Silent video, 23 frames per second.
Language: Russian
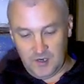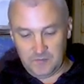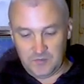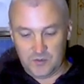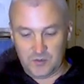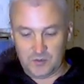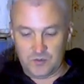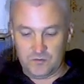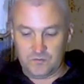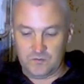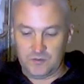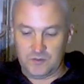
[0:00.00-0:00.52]

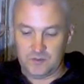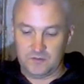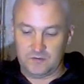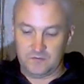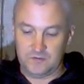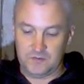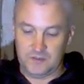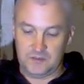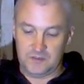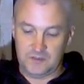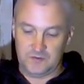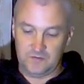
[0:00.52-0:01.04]
потому что вот
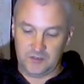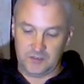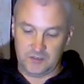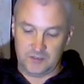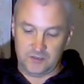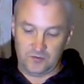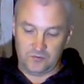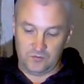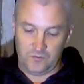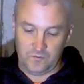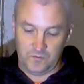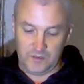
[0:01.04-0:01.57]
это здесь
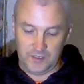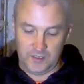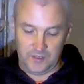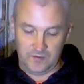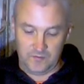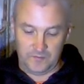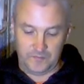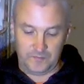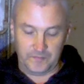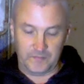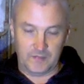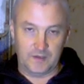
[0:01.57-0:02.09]
верхняя кромка,
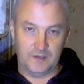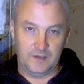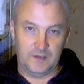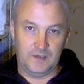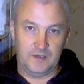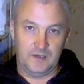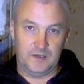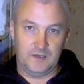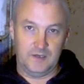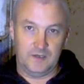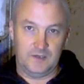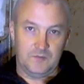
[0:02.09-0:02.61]
она
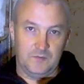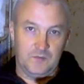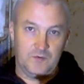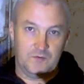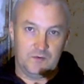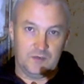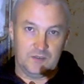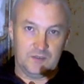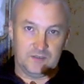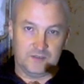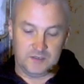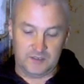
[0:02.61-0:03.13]

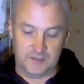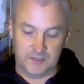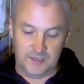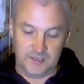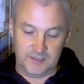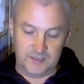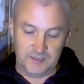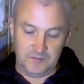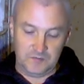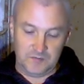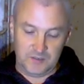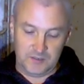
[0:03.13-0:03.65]
бывает с
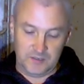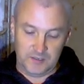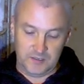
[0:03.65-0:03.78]
гранями.